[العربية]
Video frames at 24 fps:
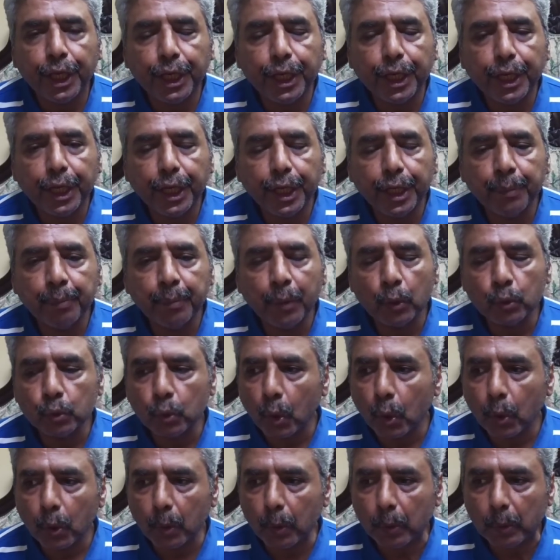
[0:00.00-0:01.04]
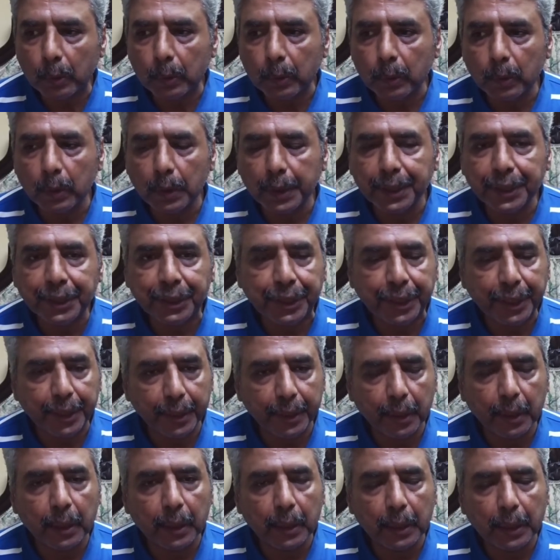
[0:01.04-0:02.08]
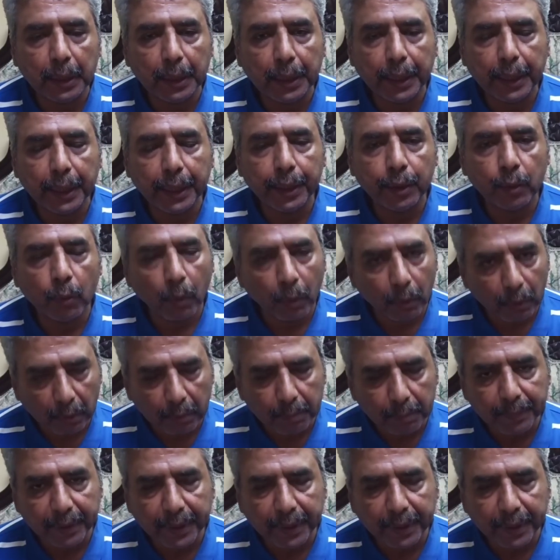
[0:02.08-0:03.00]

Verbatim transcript: الموضوع كله ان الورم